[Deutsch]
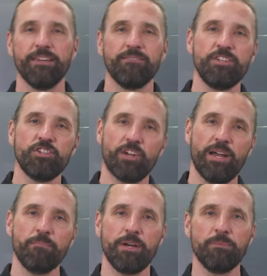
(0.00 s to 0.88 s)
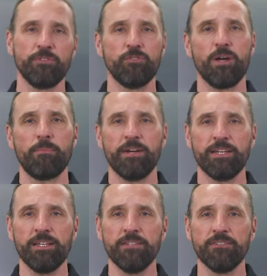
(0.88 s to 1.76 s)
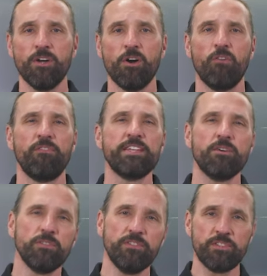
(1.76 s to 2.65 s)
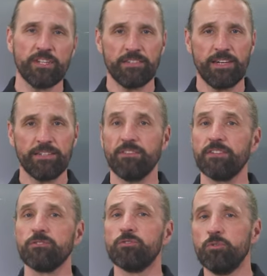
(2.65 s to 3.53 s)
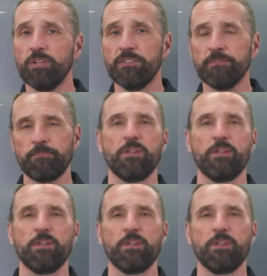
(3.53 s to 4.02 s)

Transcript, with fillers: wie die Scheibenbremse zu reparieren ist und wenn ihr unsicher seid, was zu tun ist,